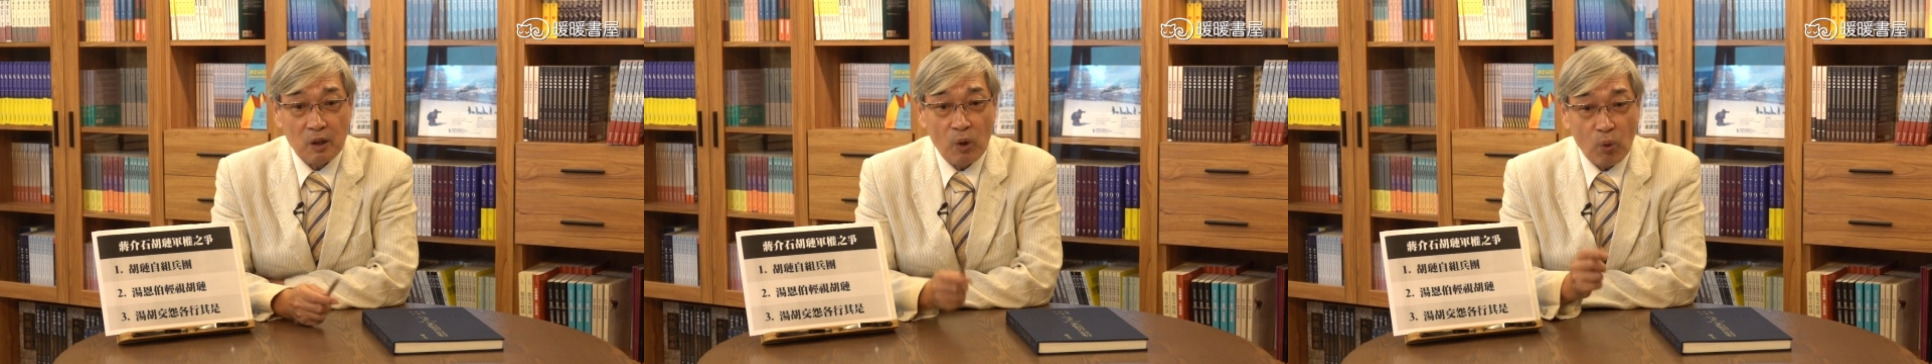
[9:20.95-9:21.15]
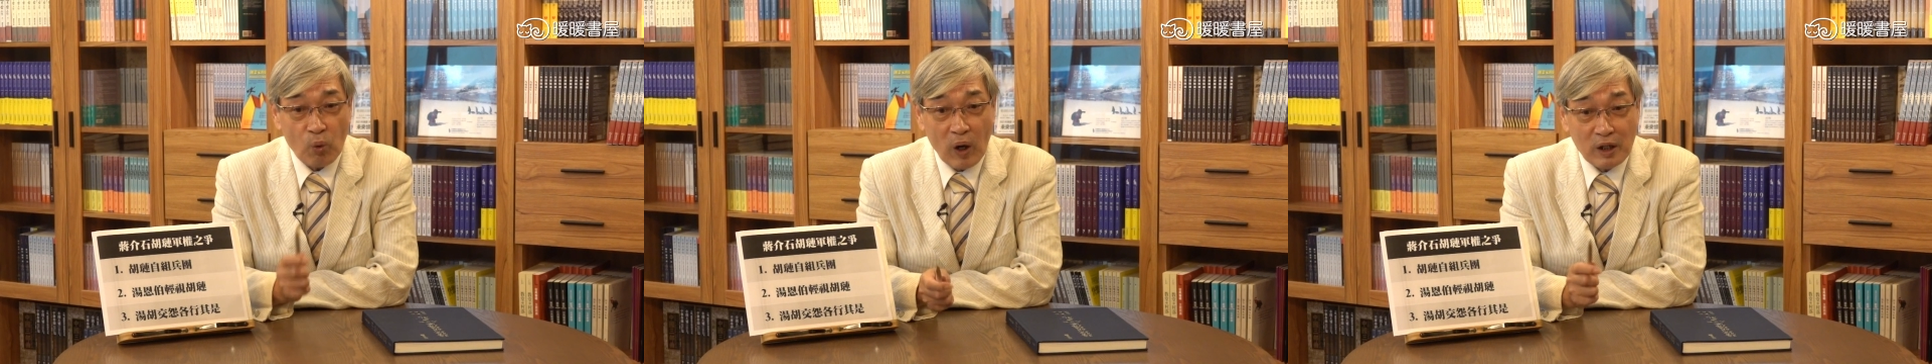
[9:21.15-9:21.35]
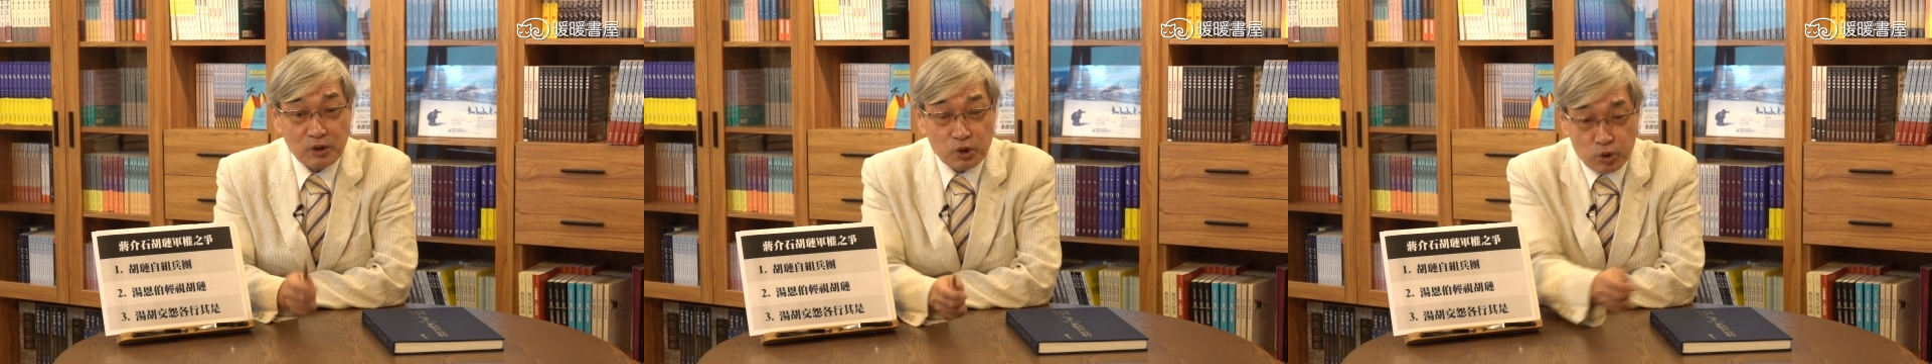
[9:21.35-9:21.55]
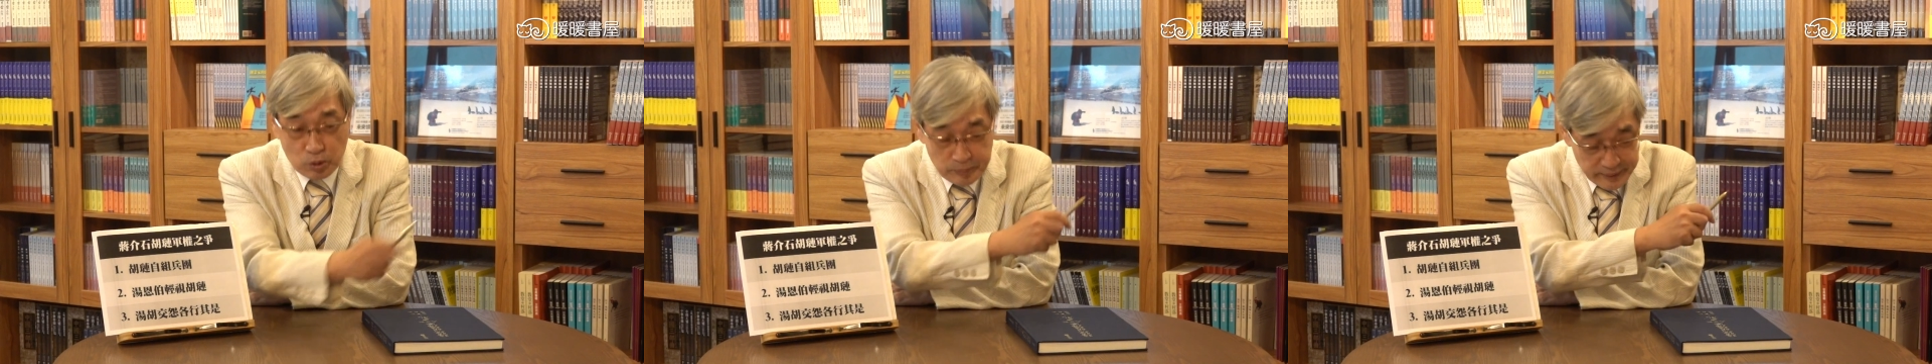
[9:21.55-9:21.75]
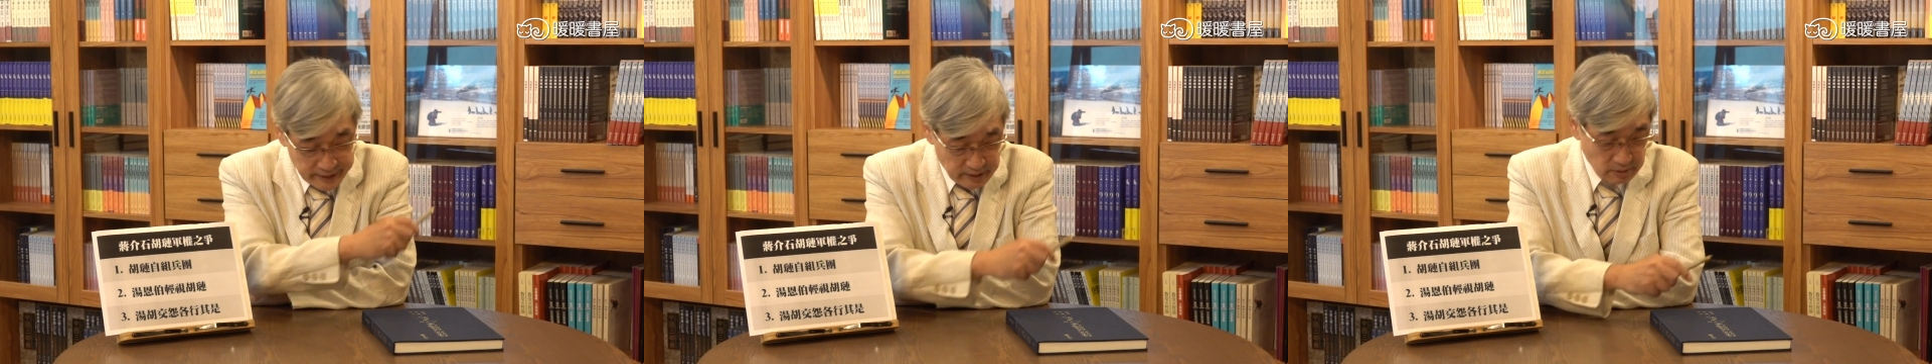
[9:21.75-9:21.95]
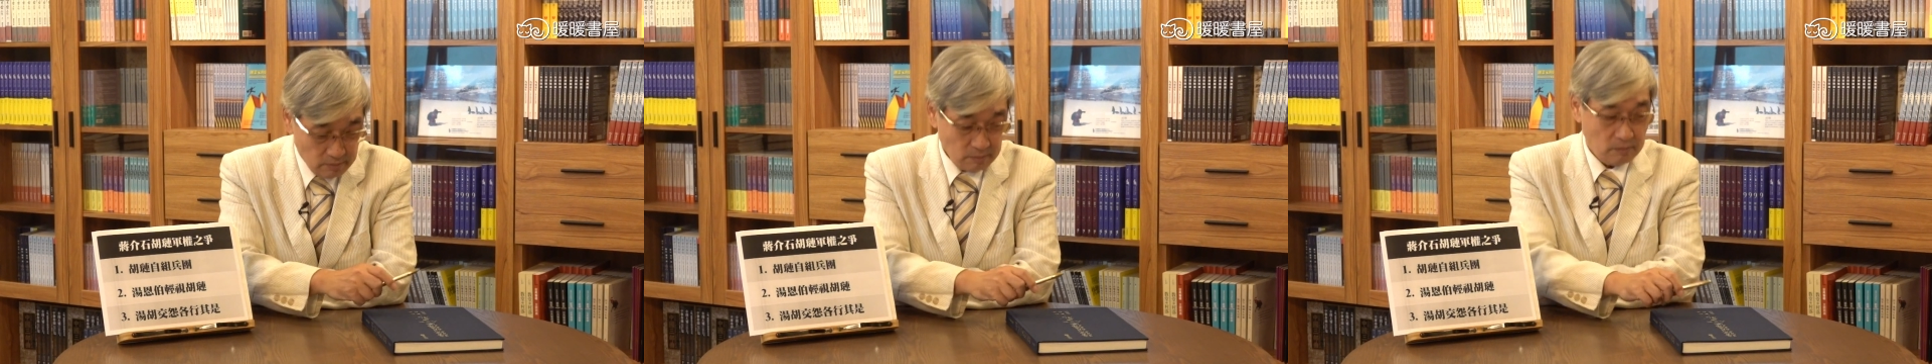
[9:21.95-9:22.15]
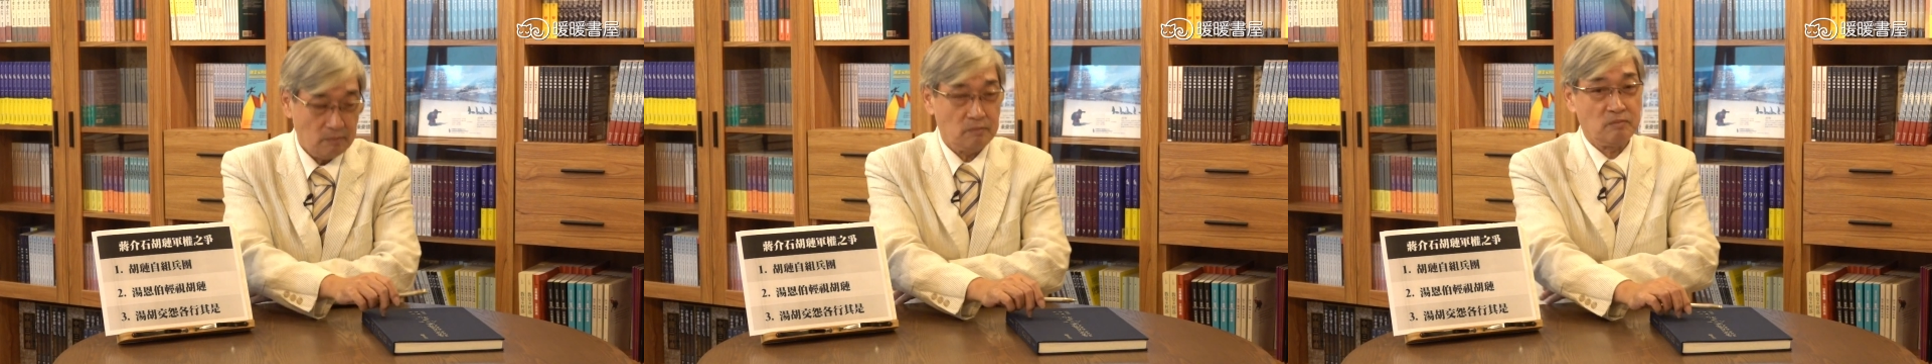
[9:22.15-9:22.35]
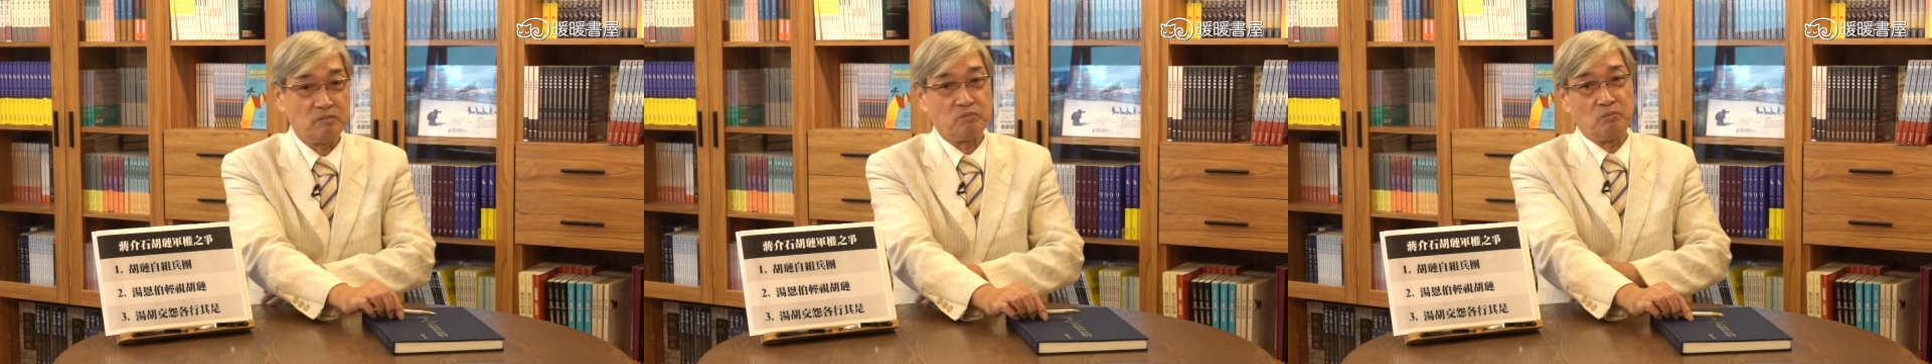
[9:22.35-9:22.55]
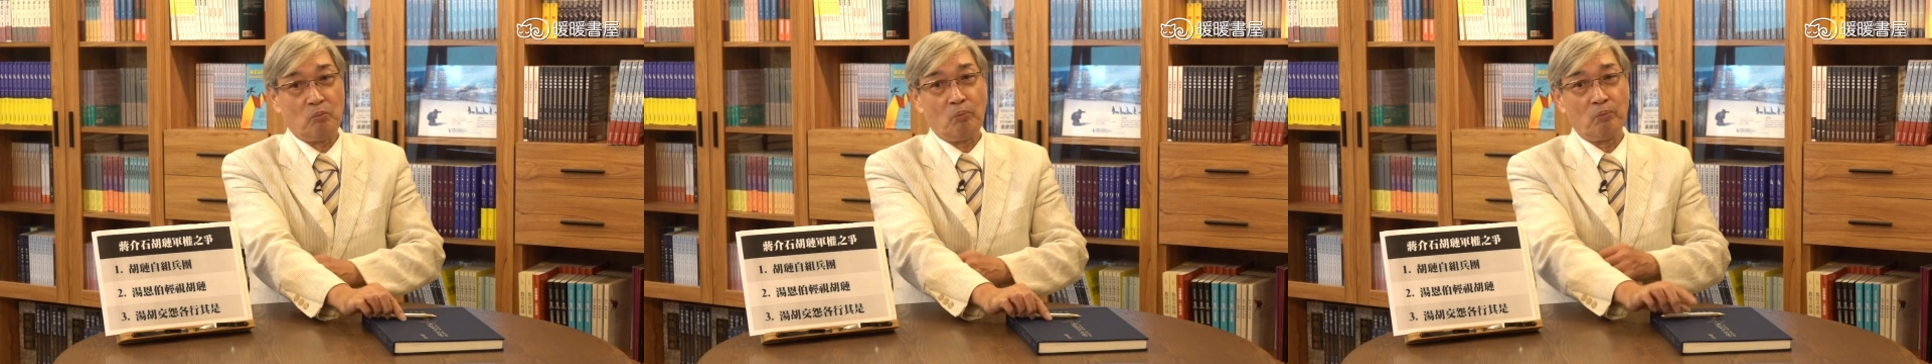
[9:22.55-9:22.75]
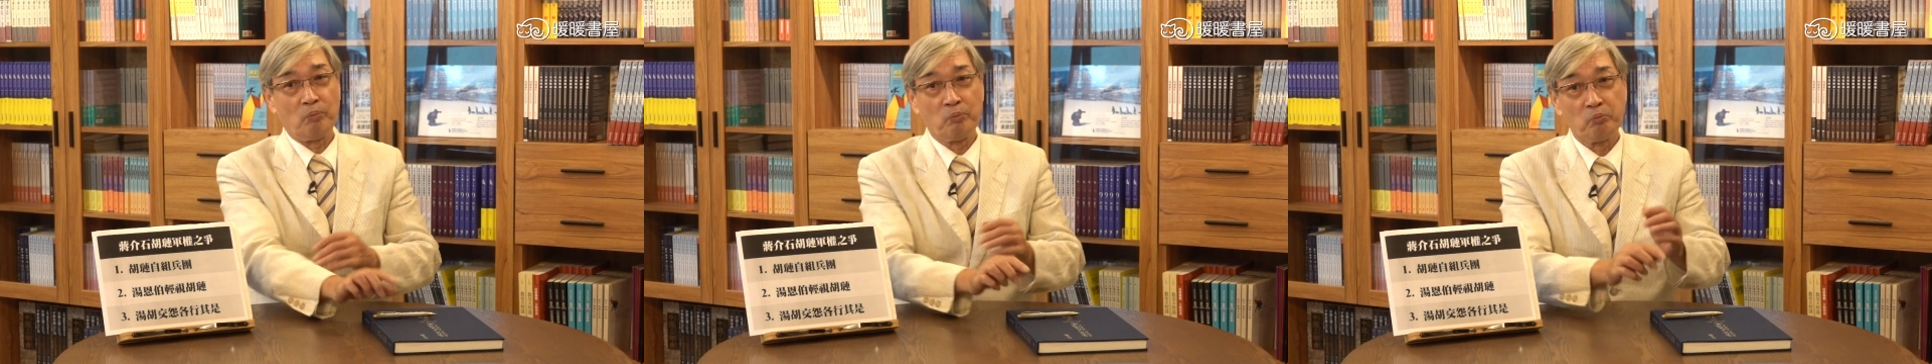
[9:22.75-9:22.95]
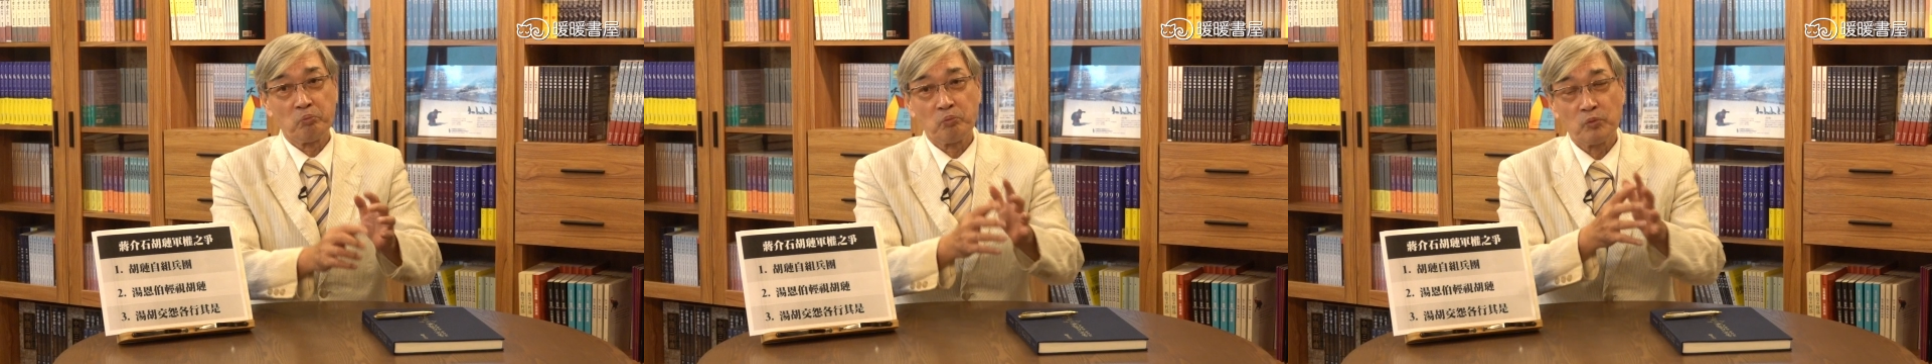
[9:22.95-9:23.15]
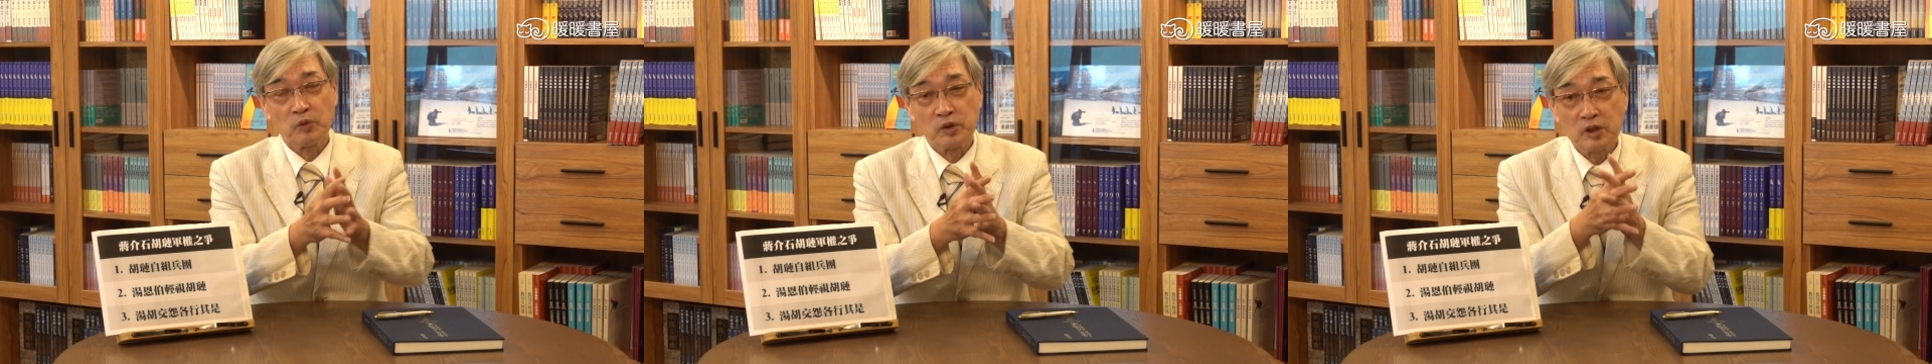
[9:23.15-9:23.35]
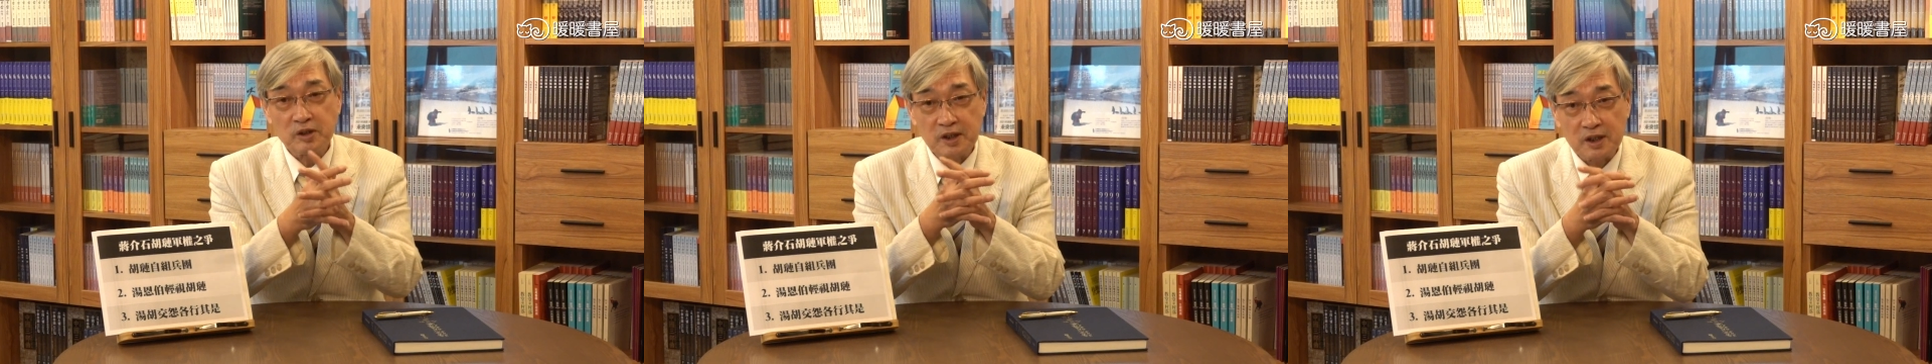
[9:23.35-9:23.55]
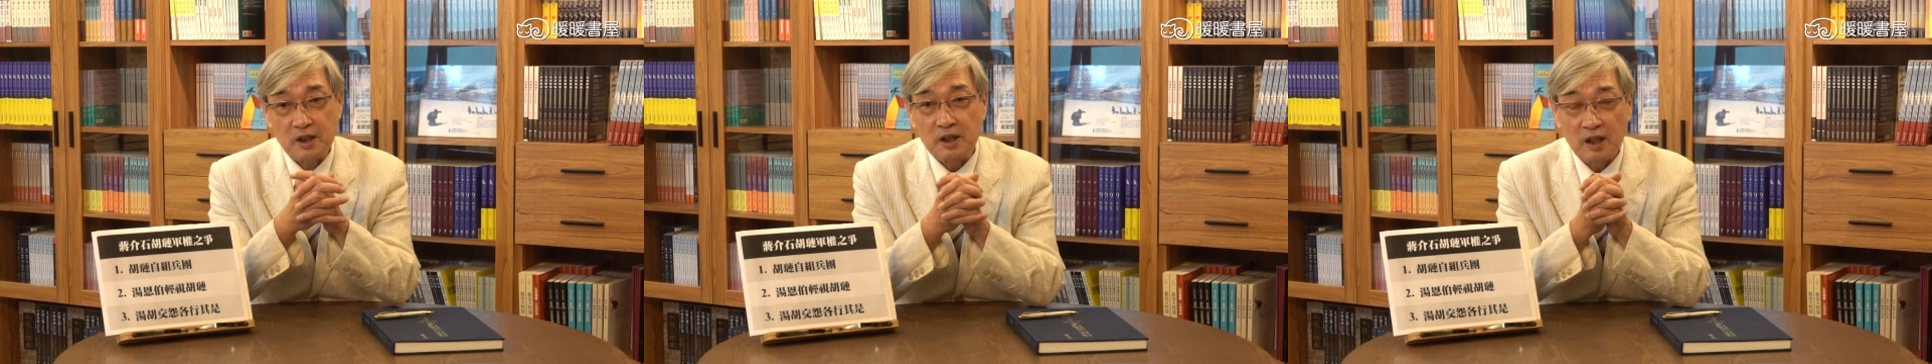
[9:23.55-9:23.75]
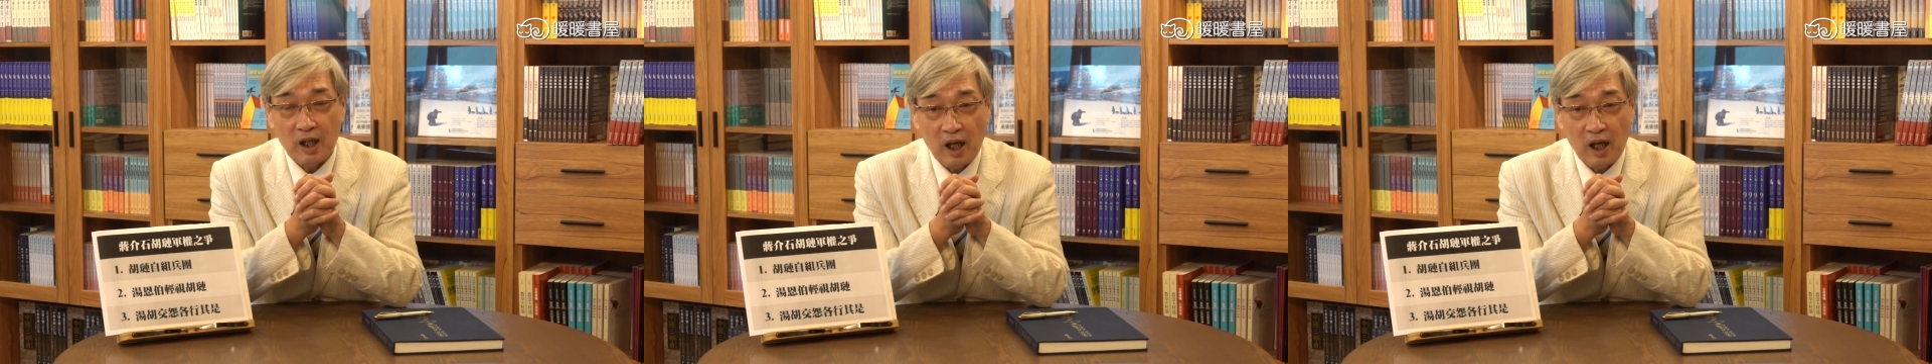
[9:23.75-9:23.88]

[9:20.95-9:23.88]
王叔明，就是